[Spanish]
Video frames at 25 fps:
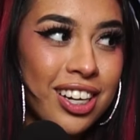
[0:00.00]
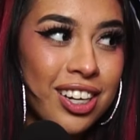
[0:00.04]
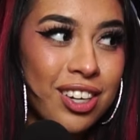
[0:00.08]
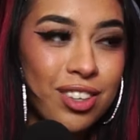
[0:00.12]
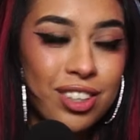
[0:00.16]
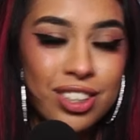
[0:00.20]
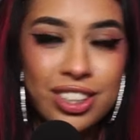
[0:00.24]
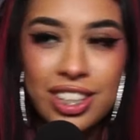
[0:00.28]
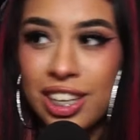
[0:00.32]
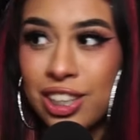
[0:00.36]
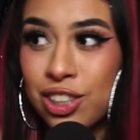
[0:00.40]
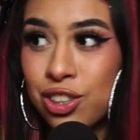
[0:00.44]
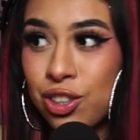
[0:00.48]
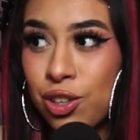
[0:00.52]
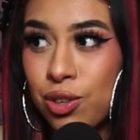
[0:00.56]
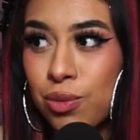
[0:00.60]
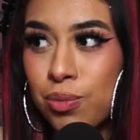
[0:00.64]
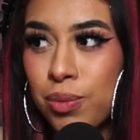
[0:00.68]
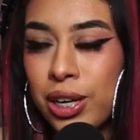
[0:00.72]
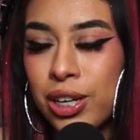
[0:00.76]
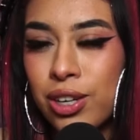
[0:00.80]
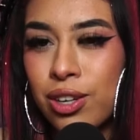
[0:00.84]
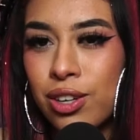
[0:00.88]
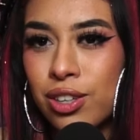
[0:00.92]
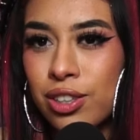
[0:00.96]
O sea, yo,
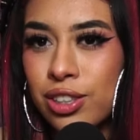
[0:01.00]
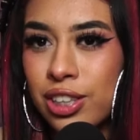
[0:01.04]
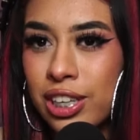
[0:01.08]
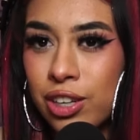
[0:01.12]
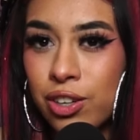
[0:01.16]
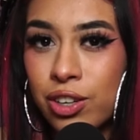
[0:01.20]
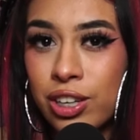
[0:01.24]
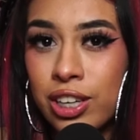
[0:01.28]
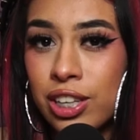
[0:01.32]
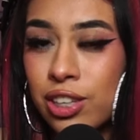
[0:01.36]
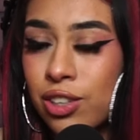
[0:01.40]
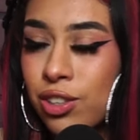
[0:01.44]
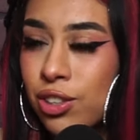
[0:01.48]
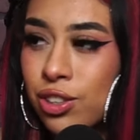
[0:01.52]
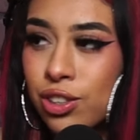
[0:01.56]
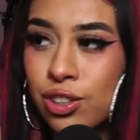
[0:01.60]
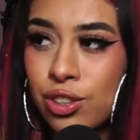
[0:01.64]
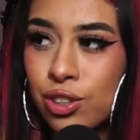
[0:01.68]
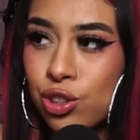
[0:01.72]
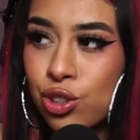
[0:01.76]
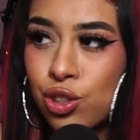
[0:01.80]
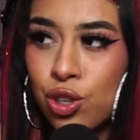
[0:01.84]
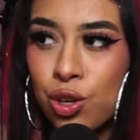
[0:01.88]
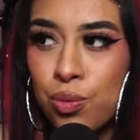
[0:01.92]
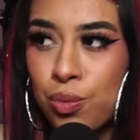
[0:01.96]
bueno, creo que yo no
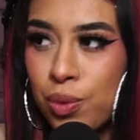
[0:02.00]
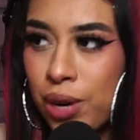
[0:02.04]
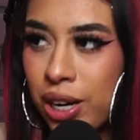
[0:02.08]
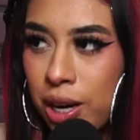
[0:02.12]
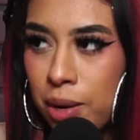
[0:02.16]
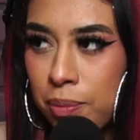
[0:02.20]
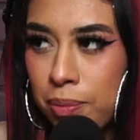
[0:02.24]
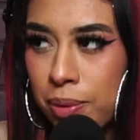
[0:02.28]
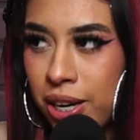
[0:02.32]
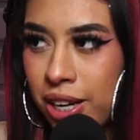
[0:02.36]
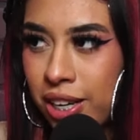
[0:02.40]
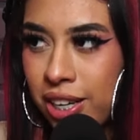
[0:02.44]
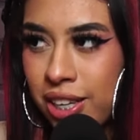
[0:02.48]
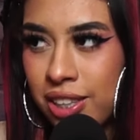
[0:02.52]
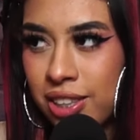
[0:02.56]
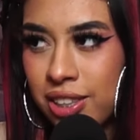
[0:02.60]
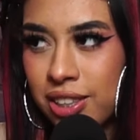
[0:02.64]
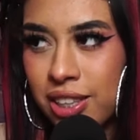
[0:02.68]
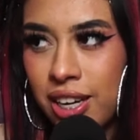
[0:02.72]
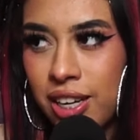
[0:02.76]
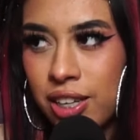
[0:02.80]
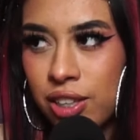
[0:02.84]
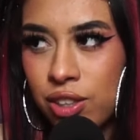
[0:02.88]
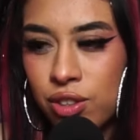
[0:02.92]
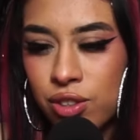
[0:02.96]
soy buena para
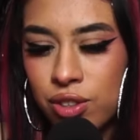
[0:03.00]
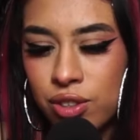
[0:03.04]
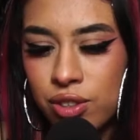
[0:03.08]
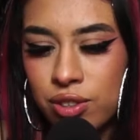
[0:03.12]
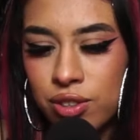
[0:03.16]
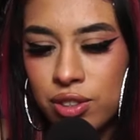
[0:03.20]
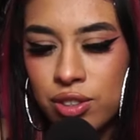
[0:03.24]
cantar. Yo